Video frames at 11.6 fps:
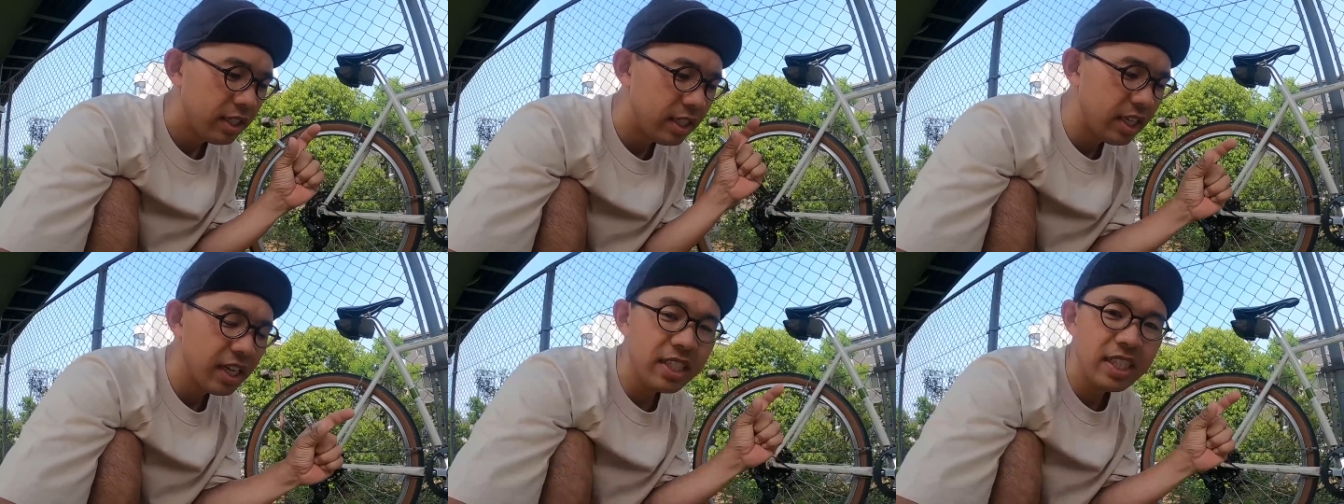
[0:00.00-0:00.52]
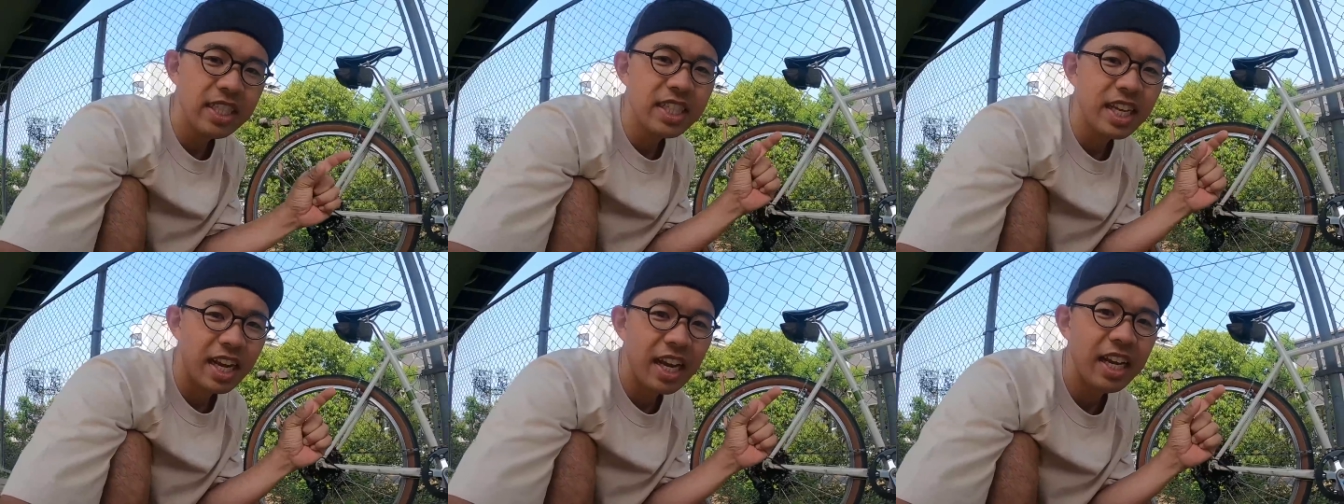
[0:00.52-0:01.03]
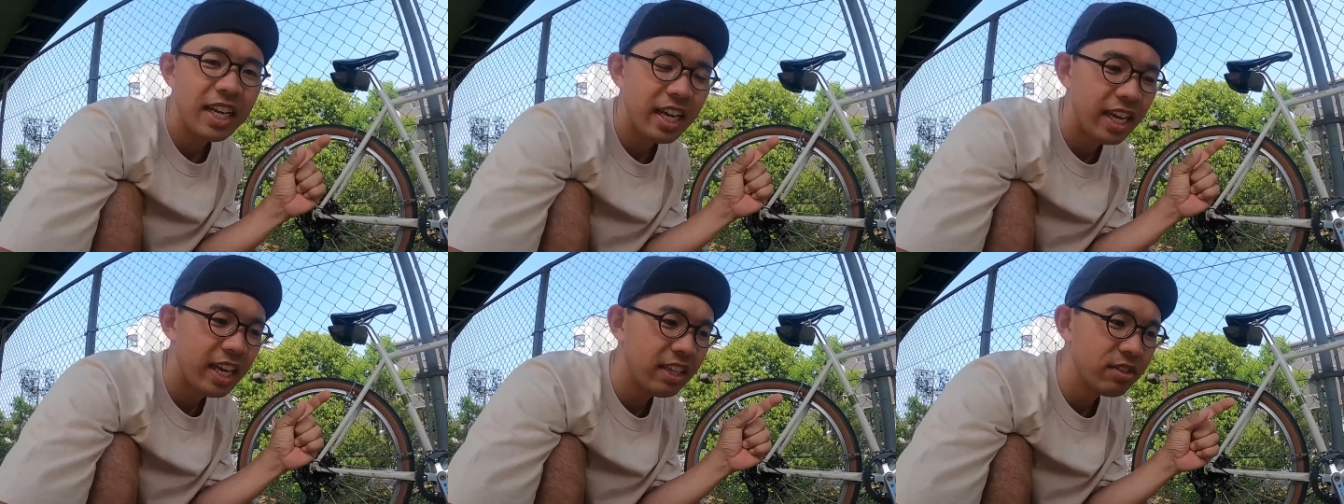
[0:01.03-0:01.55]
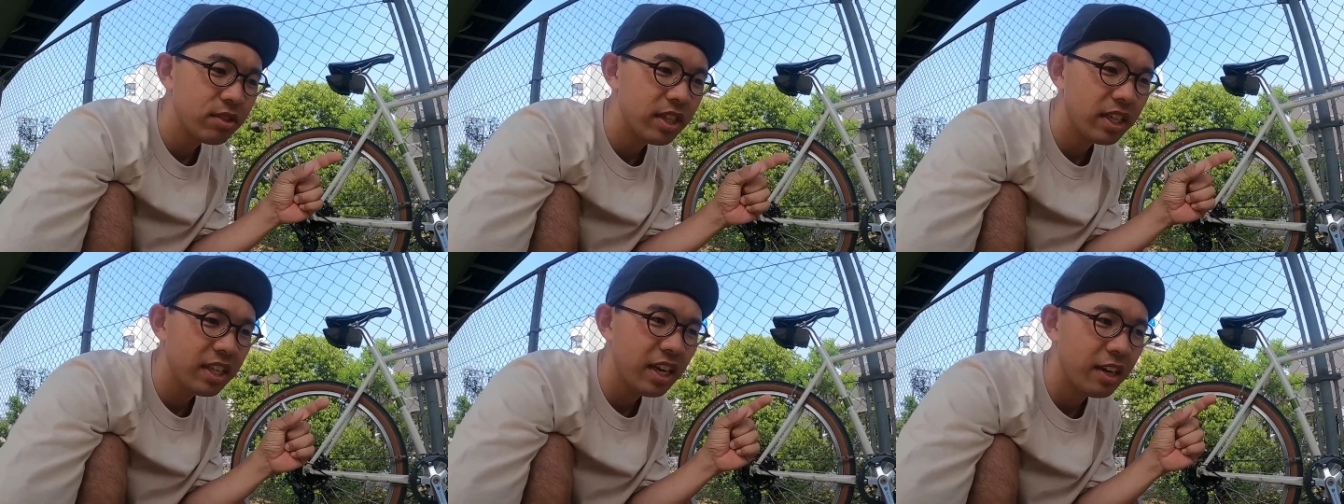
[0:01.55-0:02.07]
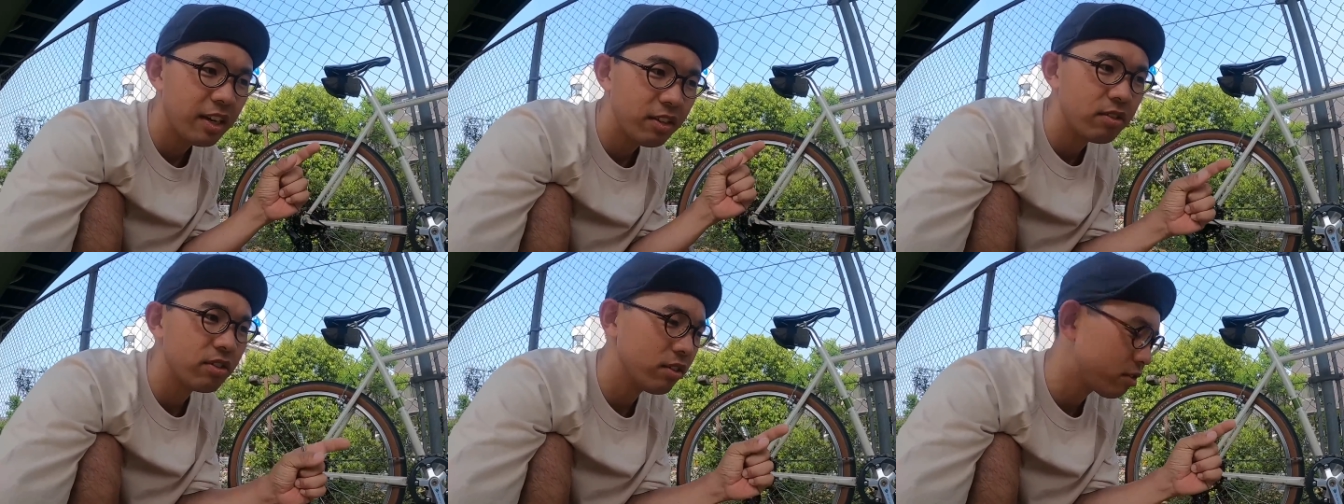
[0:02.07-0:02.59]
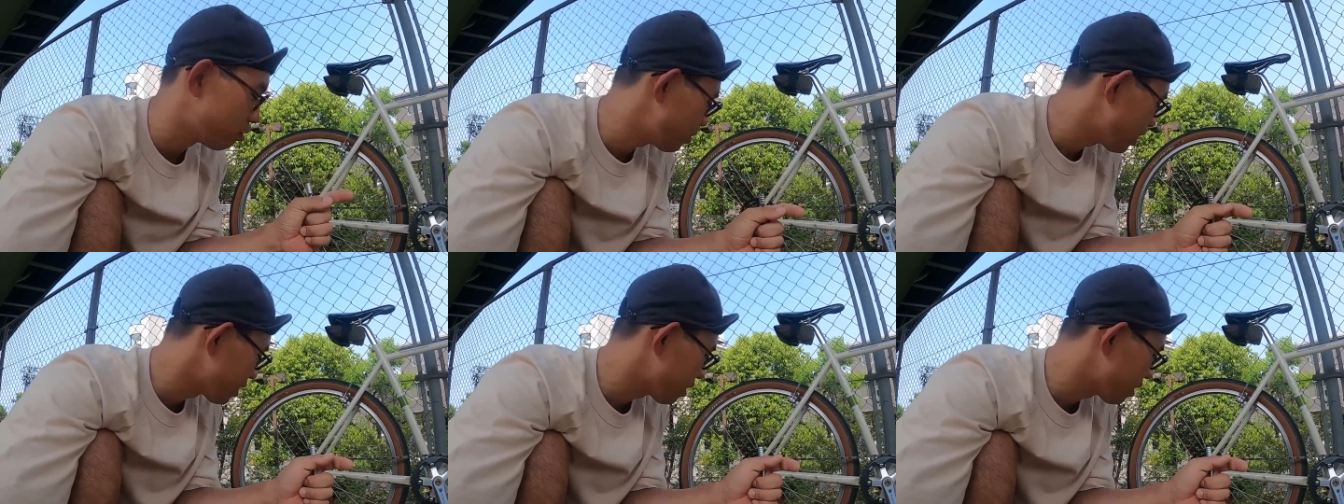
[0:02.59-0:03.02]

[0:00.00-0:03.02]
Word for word: ギアが小さな、えー、変速機だったらよくよく見か